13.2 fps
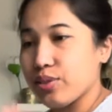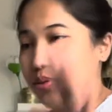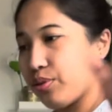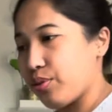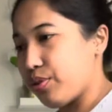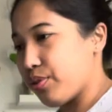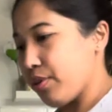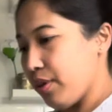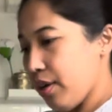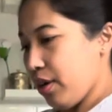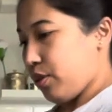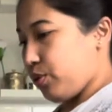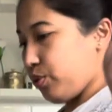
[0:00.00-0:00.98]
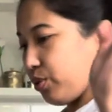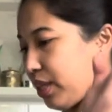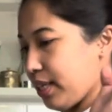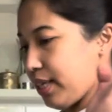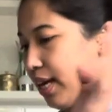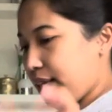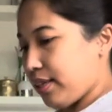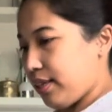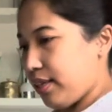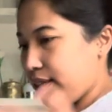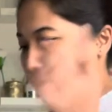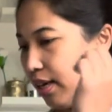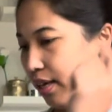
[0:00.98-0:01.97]
So, routine
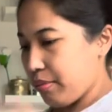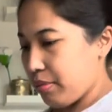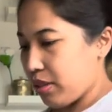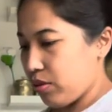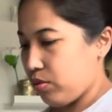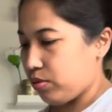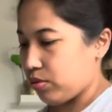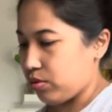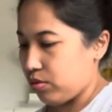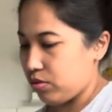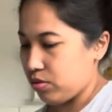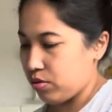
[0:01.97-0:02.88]
natin ay magluto.